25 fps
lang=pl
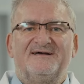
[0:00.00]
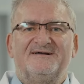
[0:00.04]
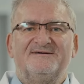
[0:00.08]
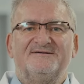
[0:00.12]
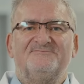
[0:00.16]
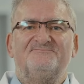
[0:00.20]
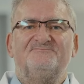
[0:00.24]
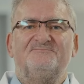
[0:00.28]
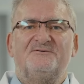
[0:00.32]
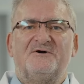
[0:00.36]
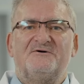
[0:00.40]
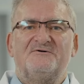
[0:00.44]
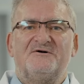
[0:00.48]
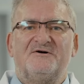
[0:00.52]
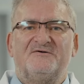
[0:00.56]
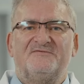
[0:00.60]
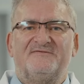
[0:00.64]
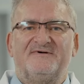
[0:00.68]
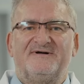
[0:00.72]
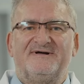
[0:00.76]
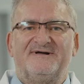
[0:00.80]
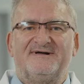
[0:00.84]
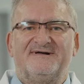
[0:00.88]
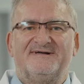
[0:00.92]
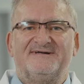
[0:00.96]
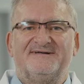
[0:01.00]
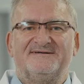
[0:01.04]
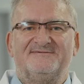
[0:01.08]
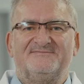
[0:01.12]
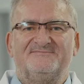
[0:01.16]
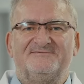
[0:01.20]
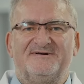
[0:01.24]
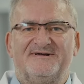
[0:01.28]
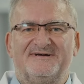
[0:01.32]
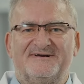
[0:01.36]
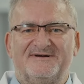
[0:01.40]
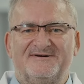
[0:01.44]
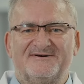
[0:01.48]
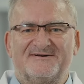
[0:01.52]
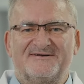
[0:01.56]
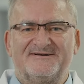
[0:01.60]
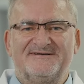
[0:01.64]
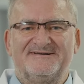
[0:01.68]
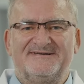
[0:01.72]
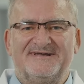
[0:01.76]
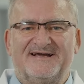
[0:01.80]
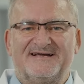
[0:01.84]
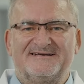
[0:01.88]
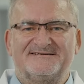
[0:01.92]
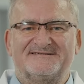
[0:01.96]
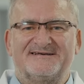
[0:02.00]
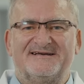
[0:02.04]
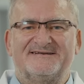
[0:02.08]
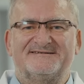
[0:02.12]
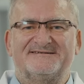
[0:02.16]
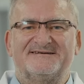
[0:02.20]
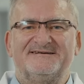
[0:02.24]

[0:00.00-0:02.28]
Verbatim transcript: I połowę korytarza,